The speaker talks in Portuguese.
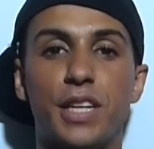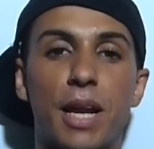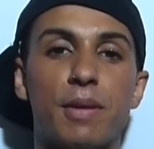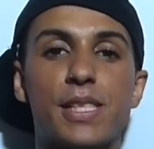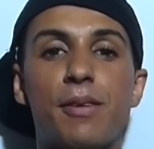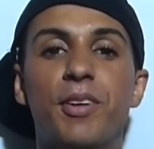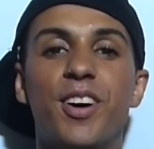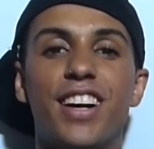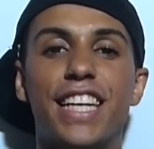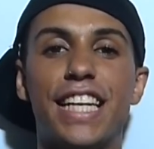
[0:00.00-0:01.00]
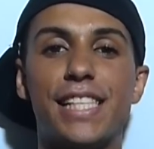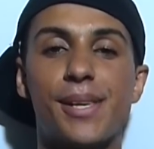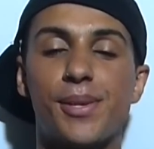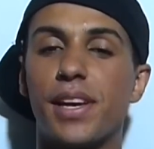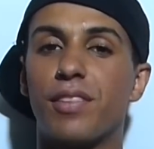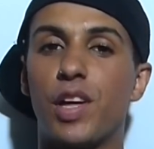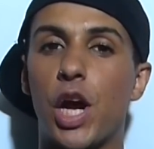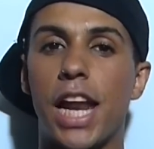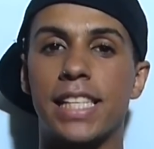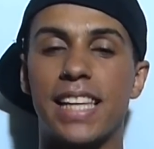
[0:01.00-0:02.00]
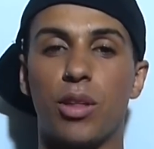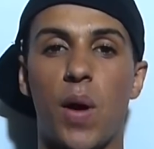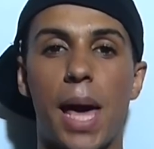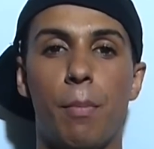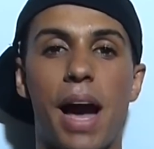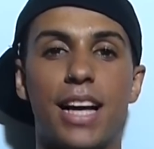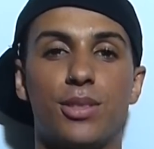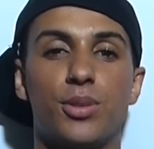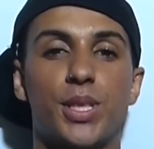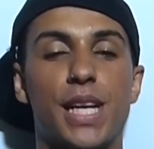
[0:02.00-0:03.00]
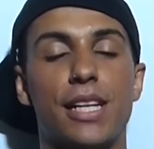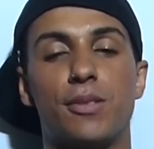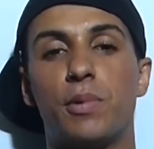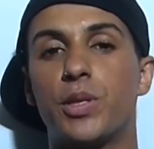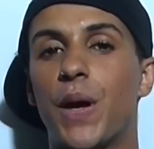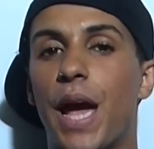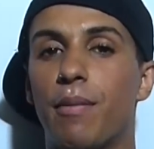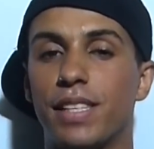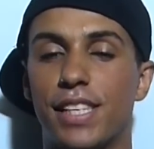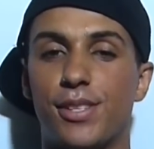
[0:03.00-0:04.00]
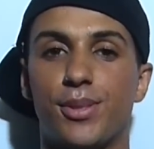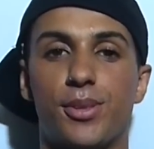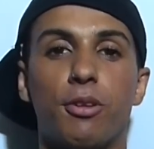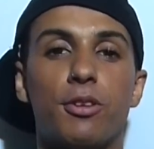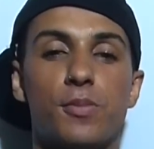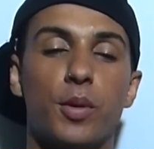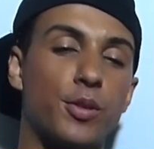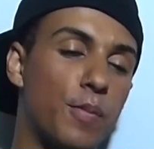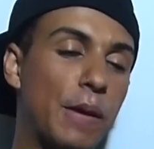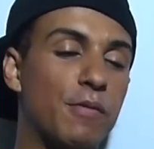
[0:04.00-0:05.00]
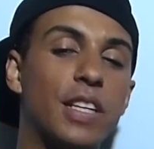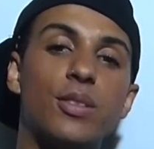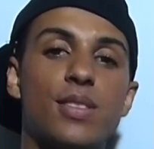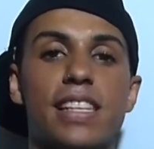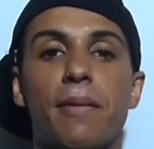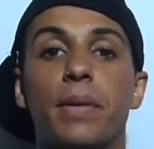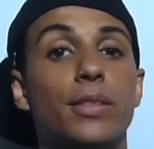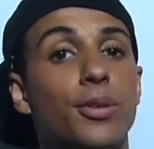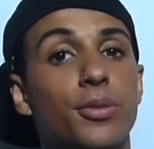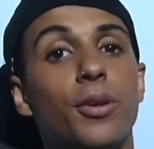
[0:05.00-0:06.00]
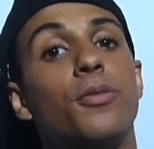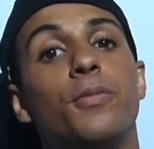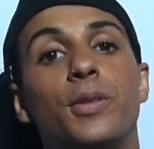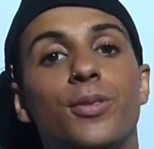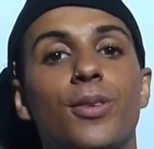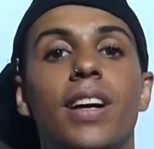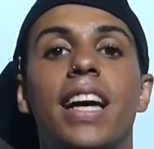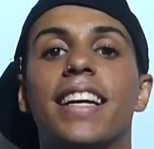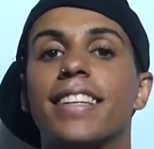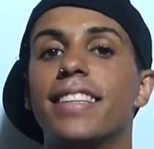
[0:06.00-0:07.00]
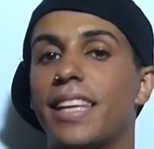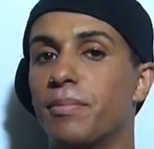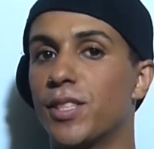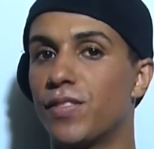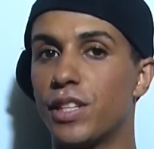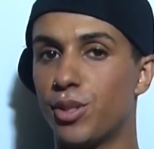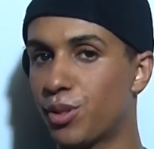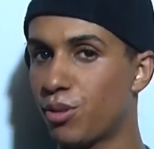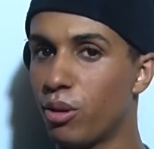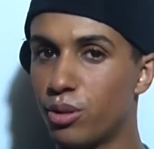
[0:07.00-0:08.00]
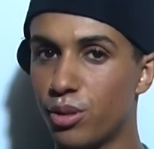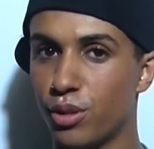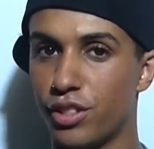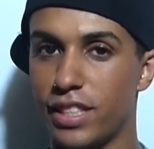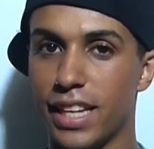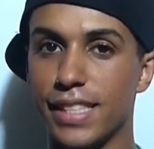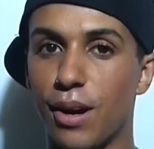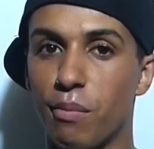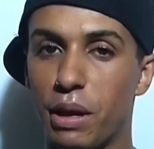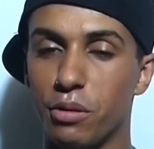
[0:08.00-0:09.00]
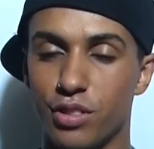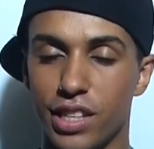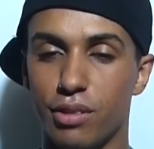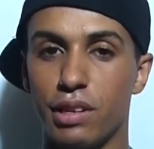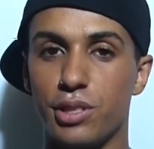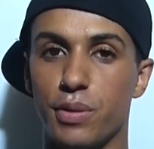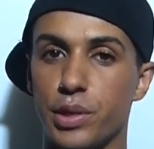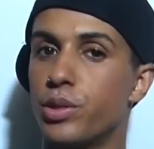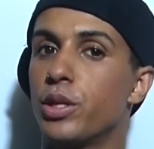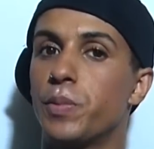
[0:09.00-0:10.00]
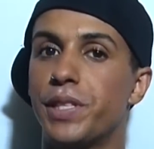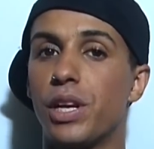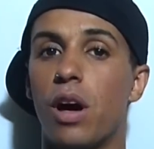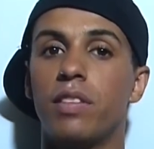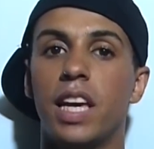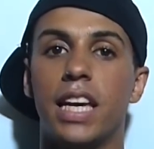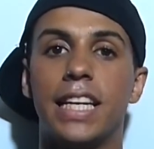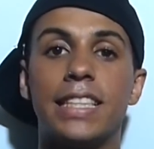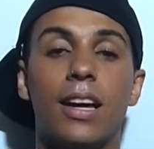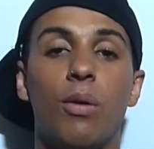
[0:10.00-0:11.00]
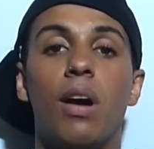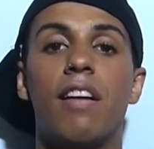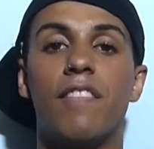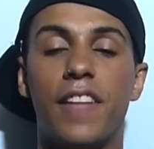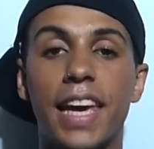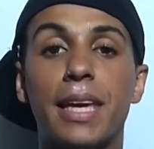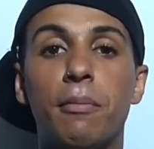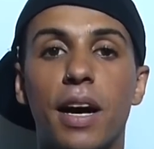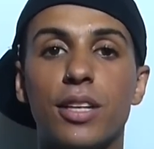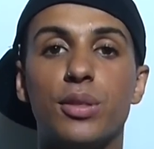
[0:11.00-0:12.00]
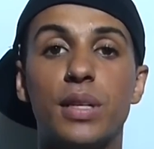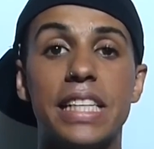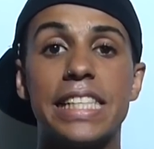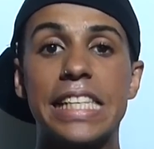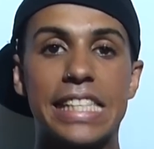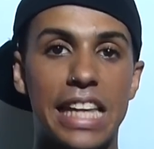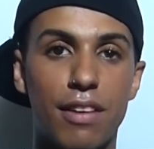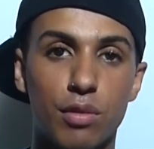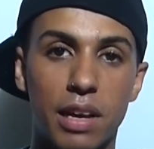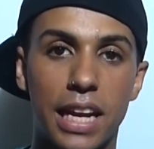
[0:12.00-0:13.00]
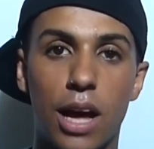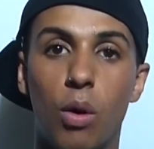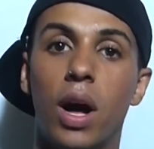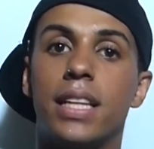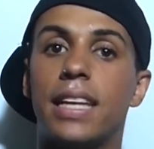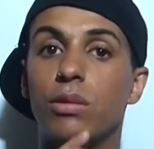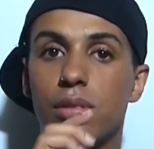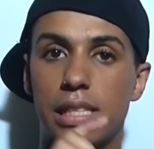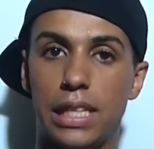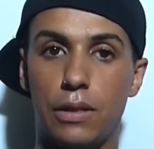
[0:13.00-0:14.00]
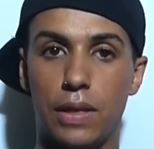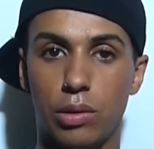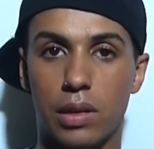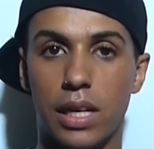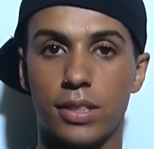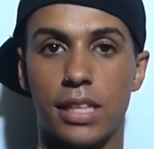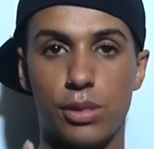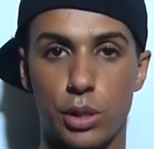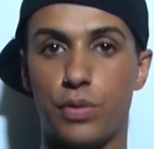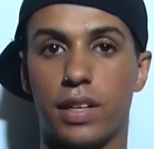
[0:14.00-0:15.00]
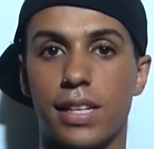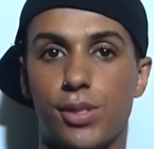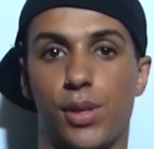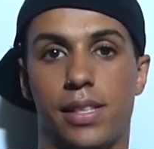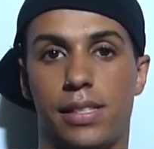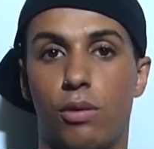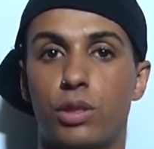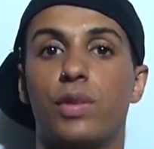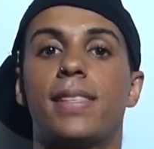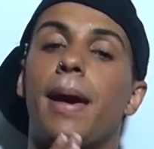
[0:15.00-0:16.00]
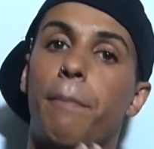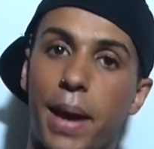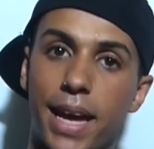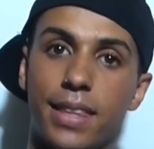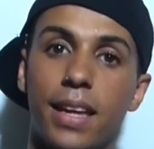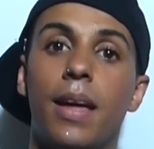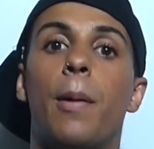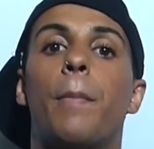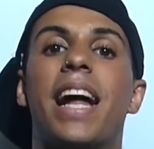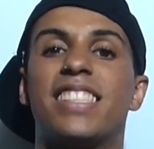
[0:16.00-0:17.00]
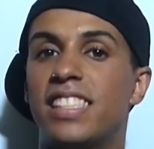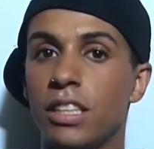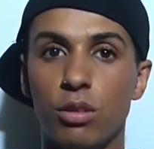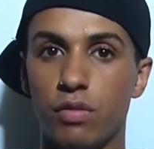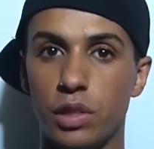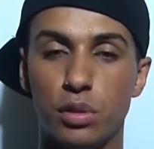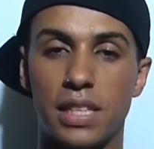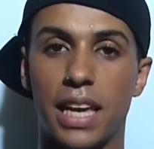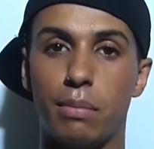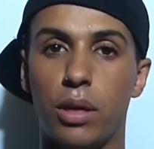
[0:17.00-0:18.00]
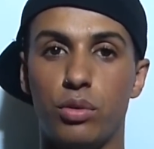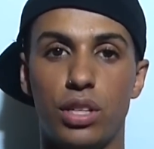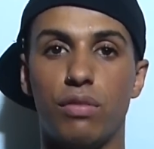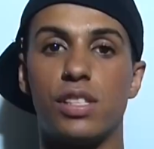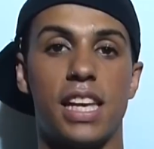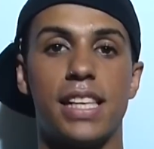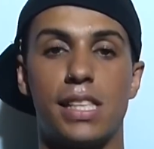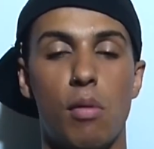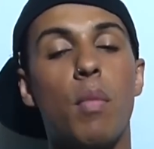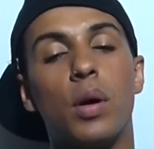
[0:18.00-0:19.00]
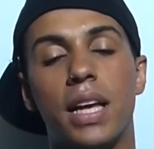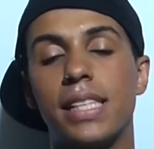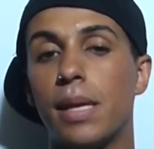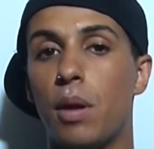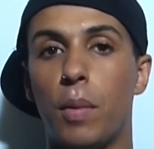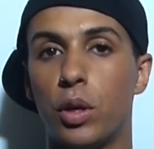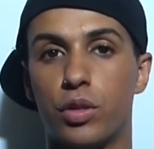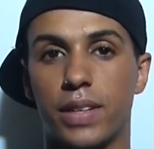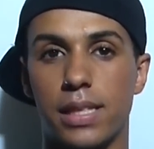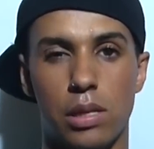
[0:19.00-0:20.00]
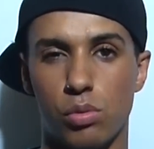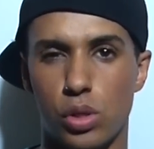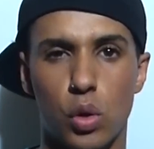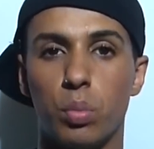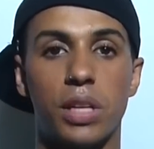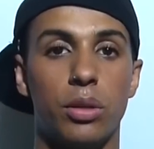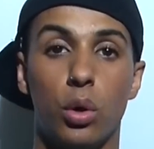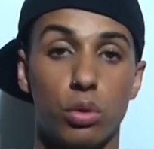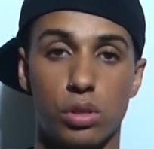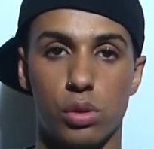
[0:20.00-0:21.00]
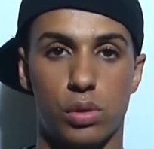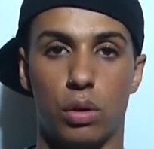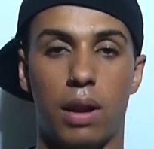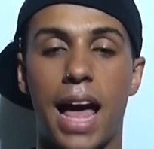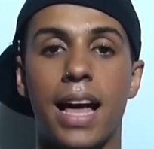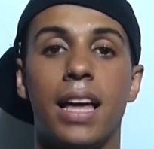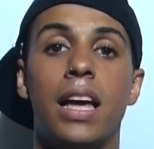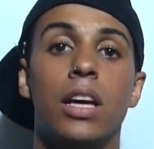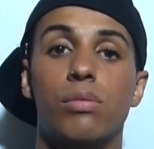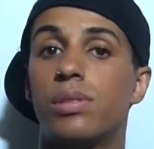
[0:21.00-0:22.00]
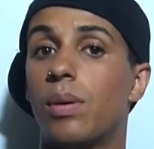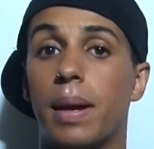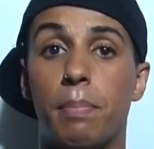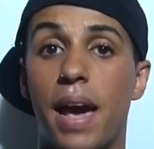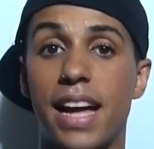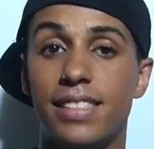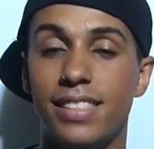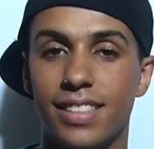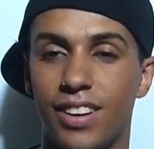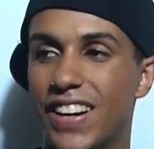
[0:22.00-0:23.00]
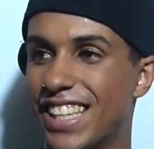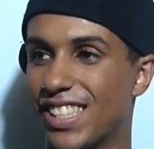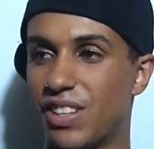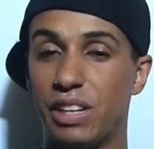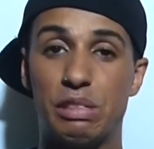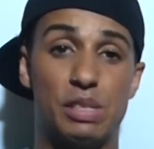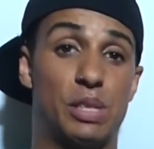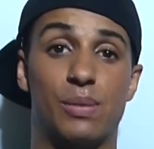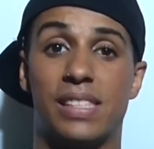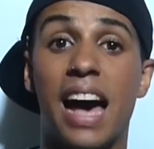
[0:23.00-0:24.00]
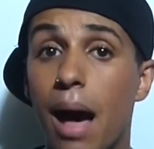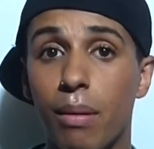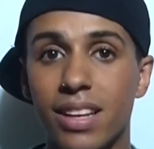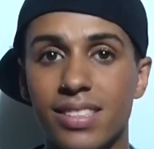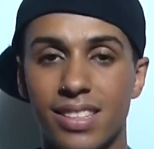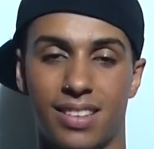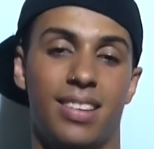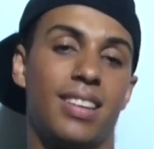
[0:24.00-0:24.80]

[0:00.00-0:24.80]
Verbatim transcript: Fala meus amores, eu sou Rick Verona, está no ar mais um Chonados por Joelma, sejam todos muito bem-vindos, lembrando todo mundo que temos vídeo todos os dias ao meio-dia durante o ano de 2019, então vem aqui embaixo, se inscreve no canal, tem um sininho no canto das notificações, é onde você aperta para assim que o vídeo sair meio-dia você receber uma, receber uma notificação no seu computador, no seu celular, no seu iPad, olha só, no seu tablet,